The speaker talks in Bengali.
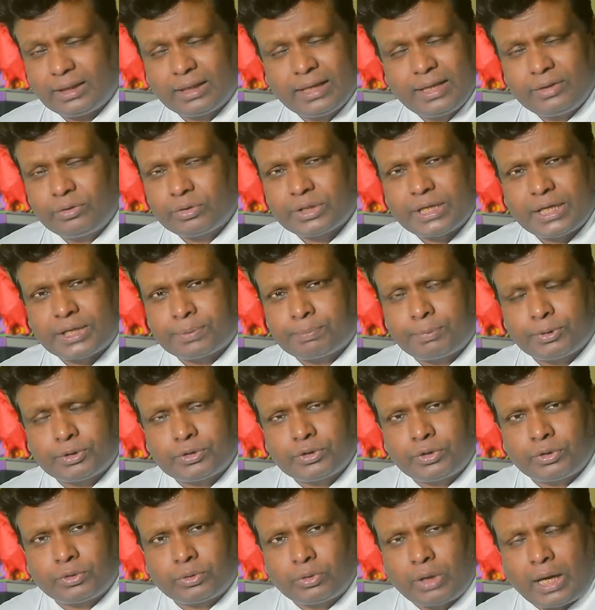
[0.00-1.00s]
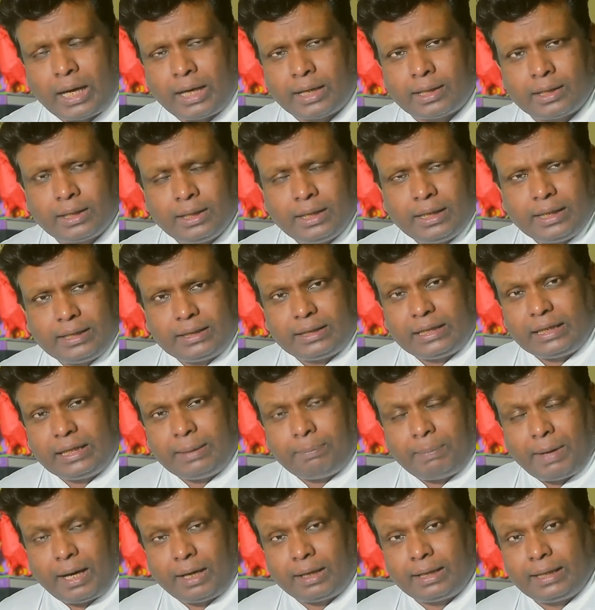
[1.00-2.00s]
কিন্তু শেষ পর্যন্ত আর তিনি
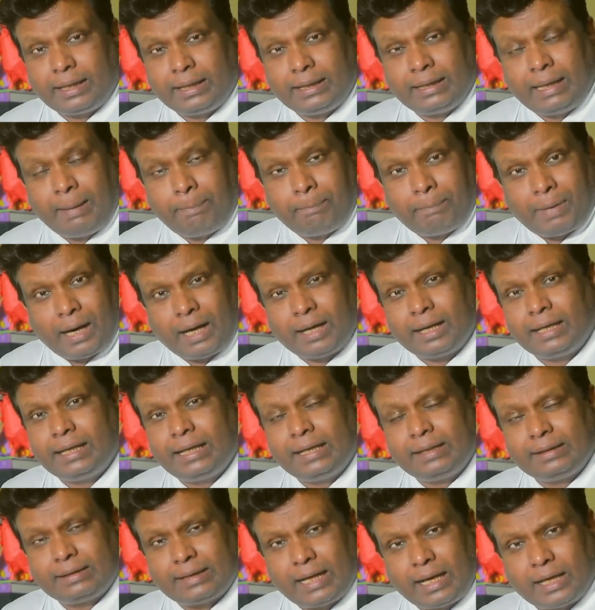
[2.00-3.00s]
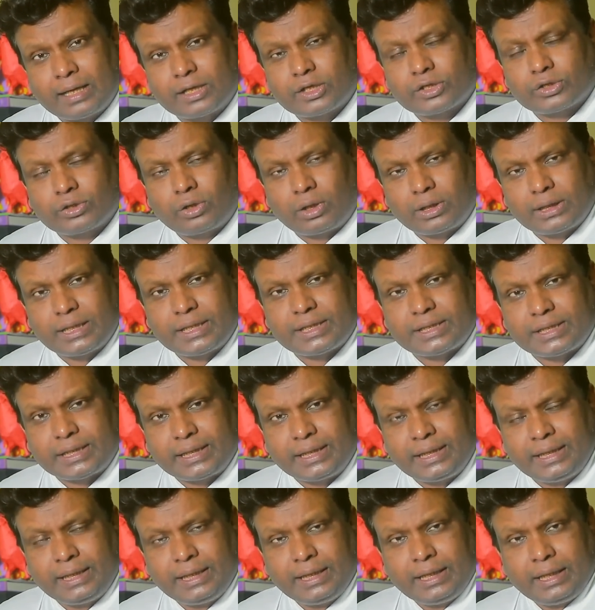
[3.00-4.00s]
পারলেন না পারলেন তার
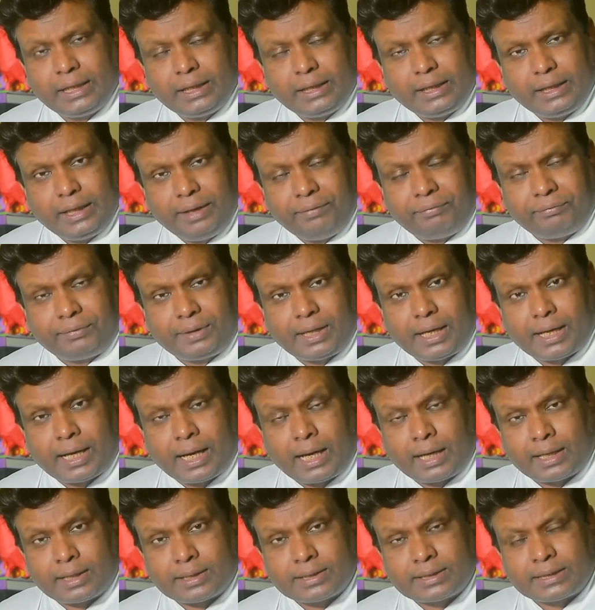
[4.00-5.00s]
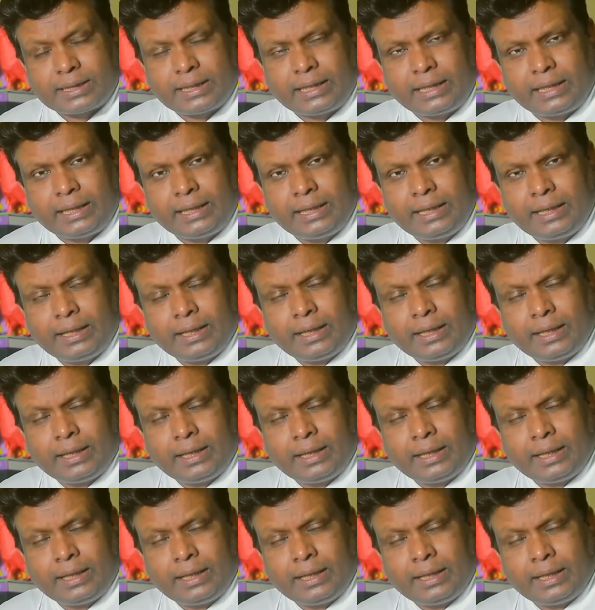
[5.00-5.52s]
স্বদেশি ইফতেকার যিনি